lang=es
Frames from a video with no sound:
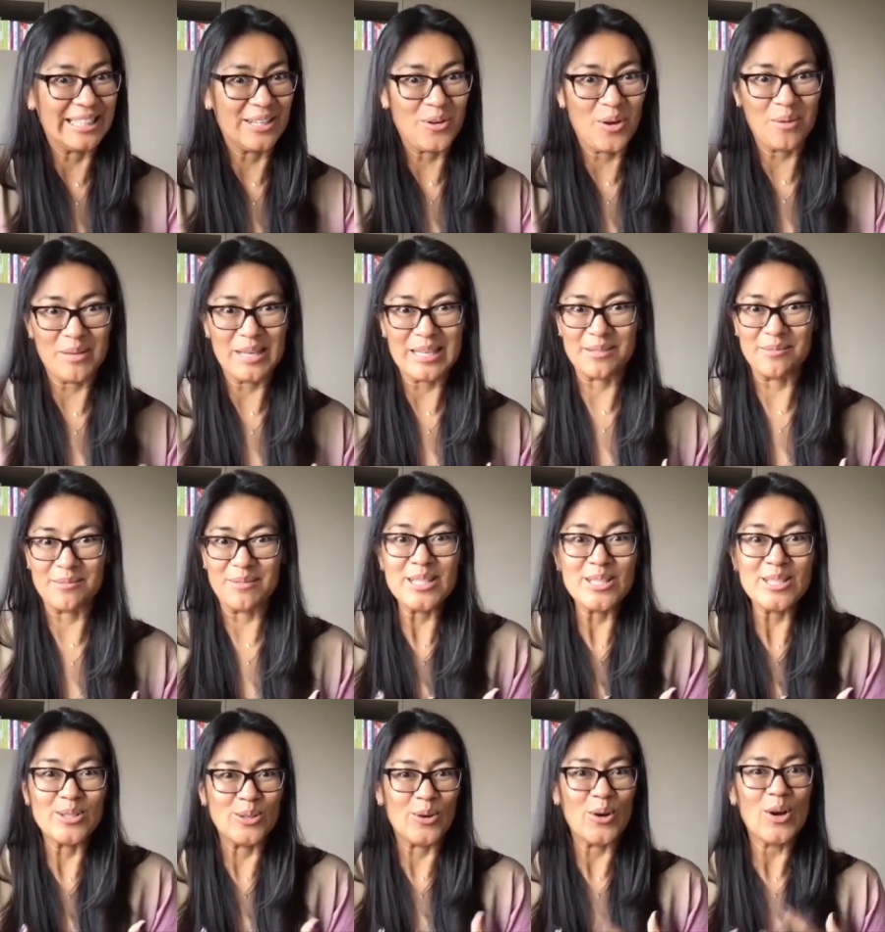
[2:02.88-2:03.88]
que no habías
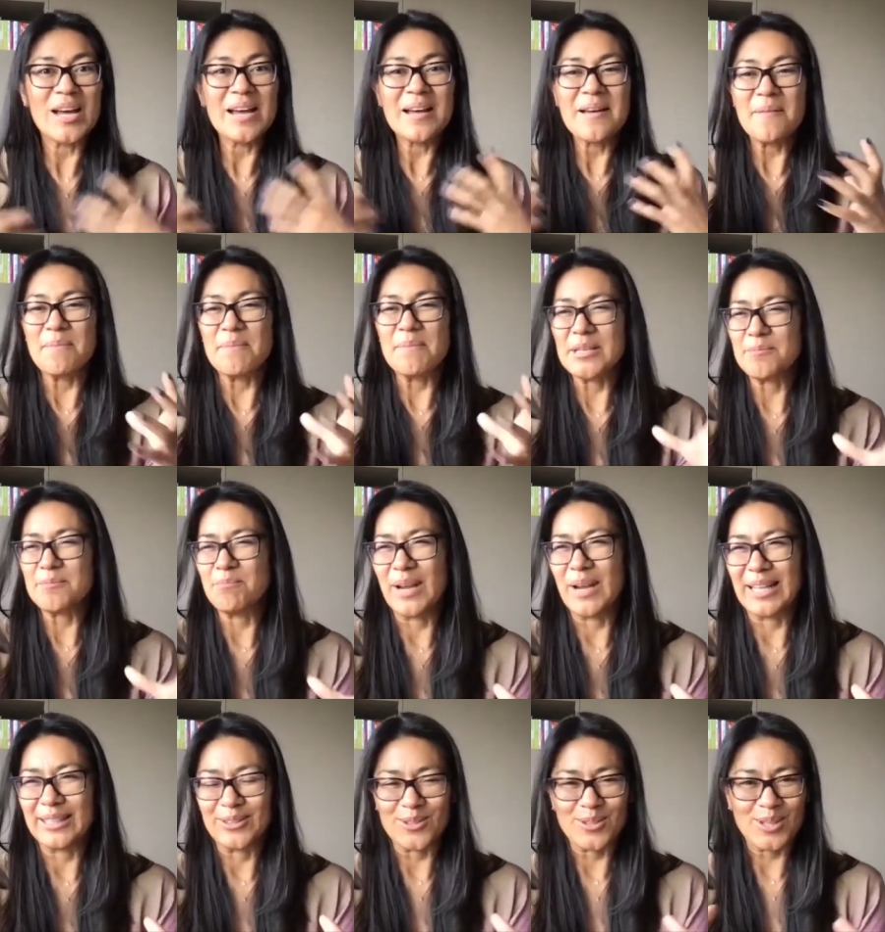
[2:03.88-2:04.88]
visto, ves
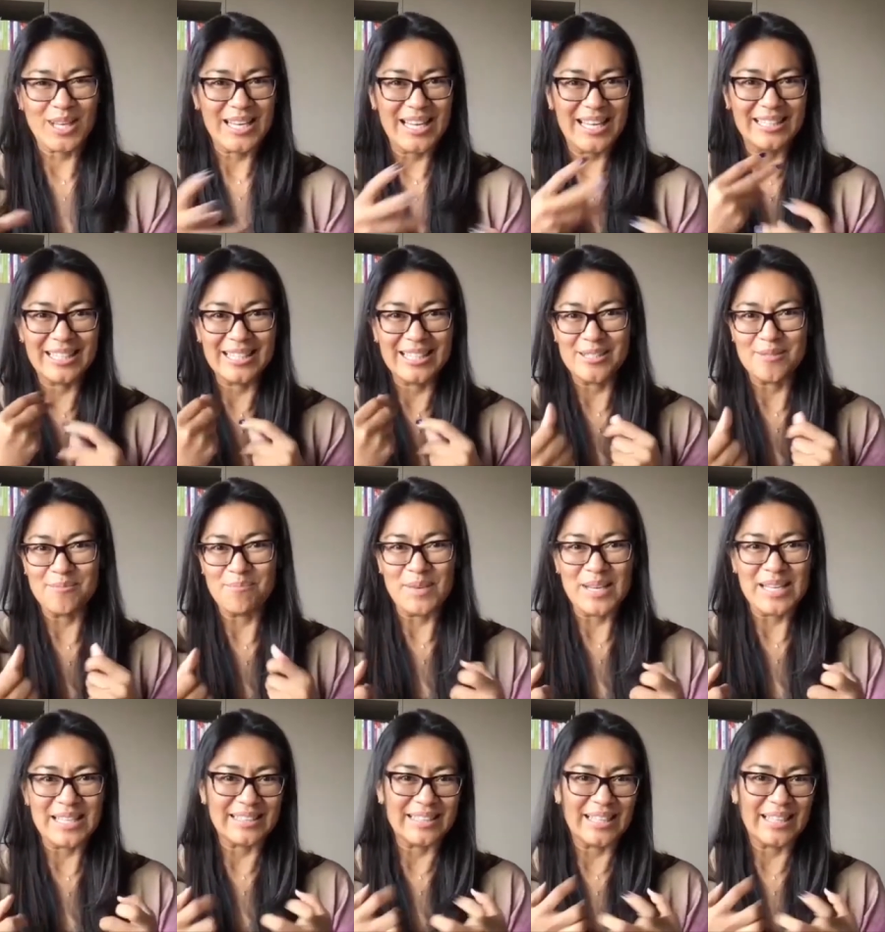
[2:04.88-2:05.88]
platos que ya te
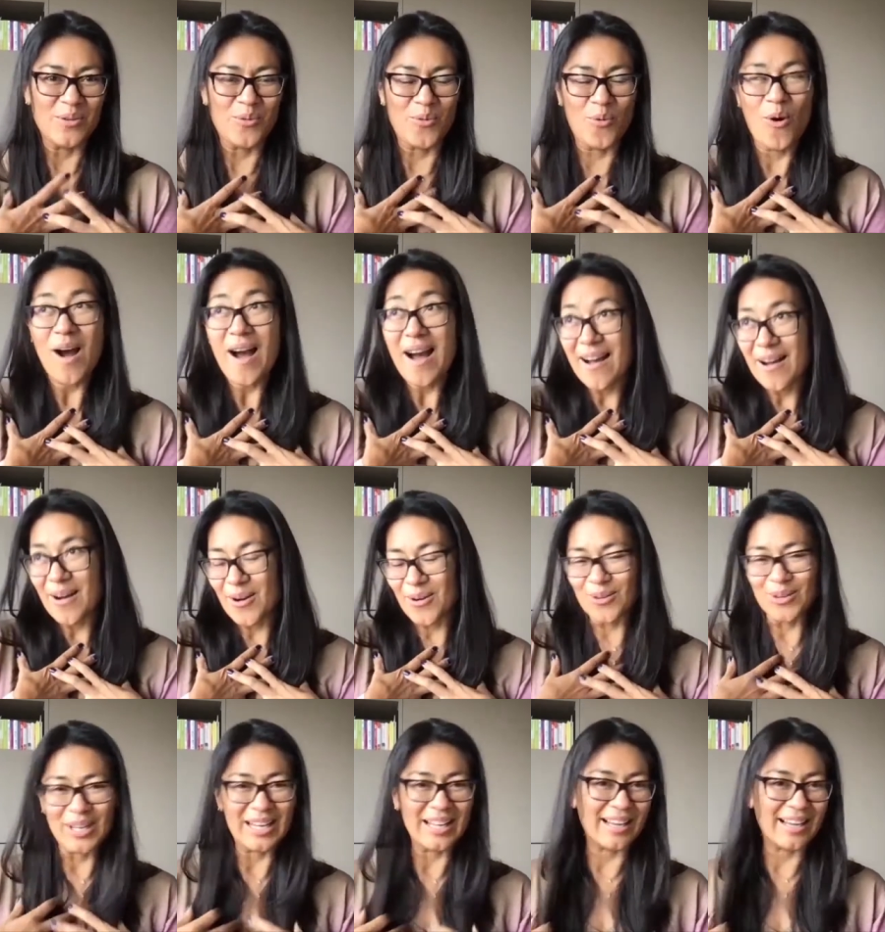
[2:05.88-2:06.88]
despiertan, wow,
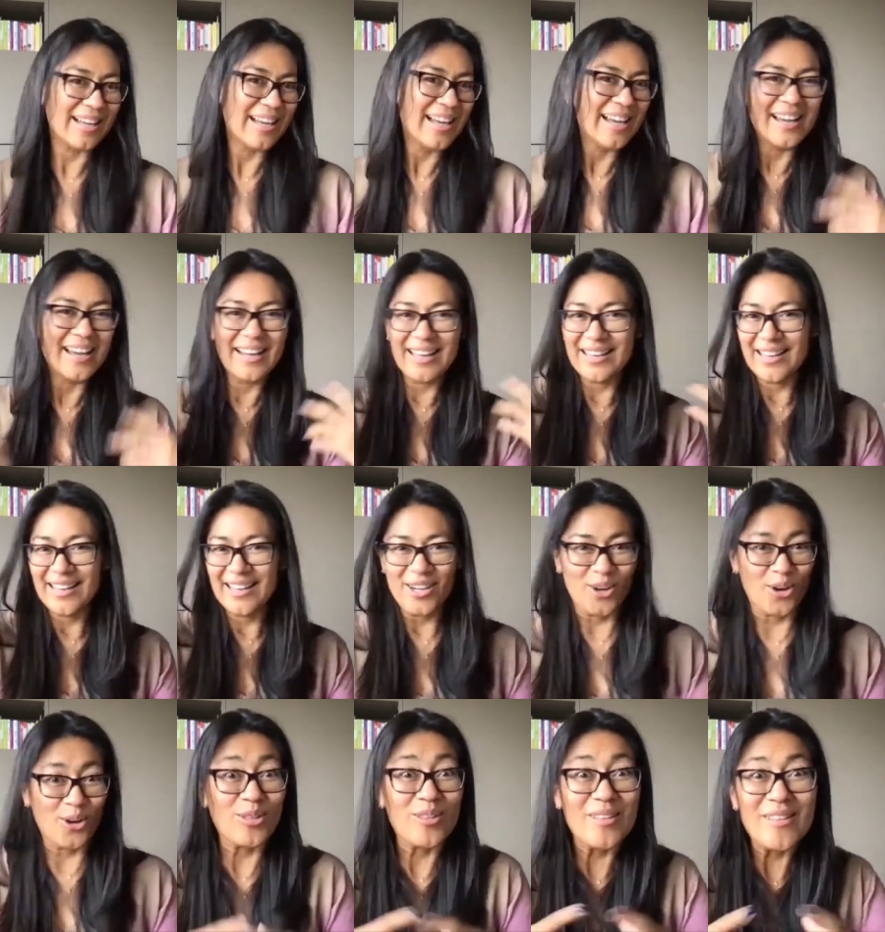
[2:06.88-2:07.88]
e, el
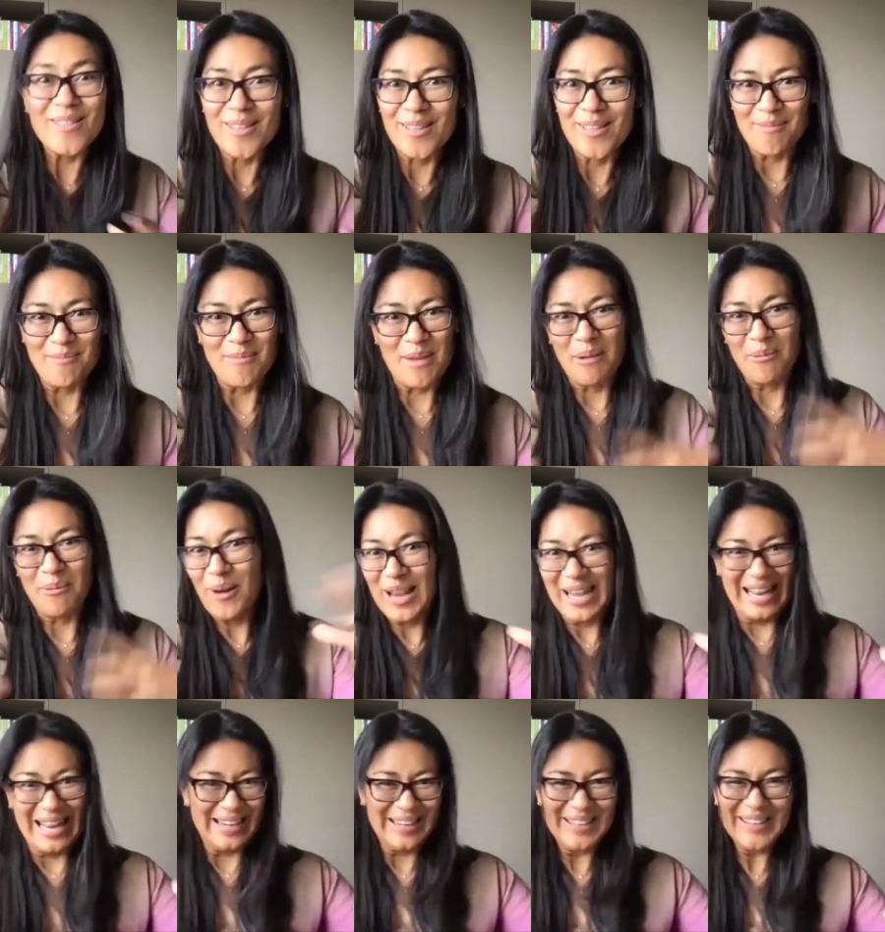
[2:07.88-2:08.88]
cocido de mi
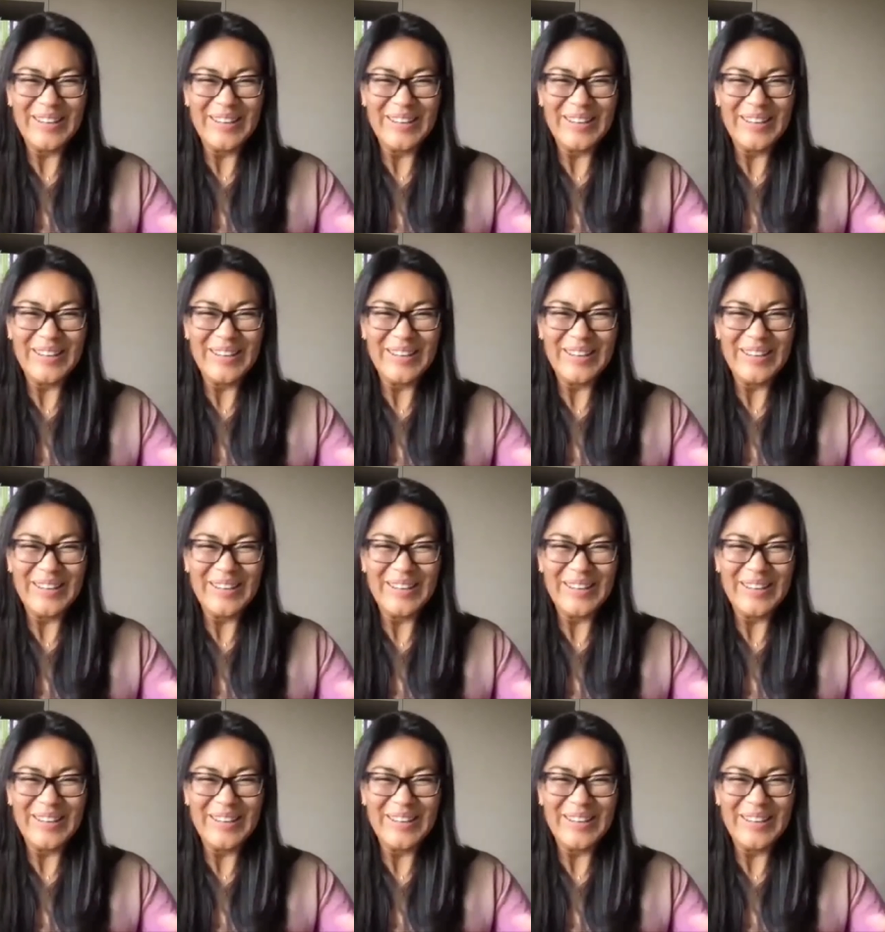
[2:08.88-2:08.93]
abuela, ¿no?